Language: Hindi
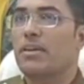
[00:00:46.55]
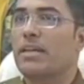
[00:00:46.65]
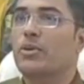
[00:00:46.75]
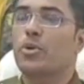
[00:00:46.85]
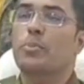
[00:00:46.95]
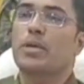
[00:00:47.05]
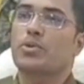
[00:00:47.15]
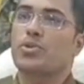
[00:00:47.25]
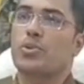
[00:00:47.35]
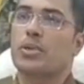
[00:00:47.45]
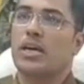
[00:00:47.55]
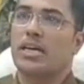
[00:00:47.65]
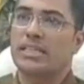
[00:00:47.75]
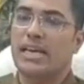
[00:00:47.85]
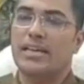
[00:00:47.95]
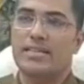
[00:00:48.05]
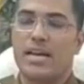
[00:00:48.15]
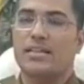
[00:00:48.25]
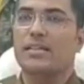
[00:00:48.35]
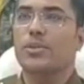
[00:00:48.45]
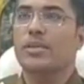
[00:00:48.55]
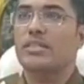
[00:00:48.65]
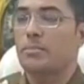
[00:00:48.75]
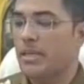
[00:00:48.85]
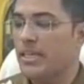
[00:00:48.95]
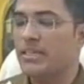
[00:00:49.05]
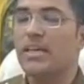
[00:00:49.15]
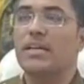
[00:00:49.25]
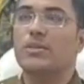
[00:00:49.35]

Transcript: चोरी की मशरू का एक लाख दस हजार एवं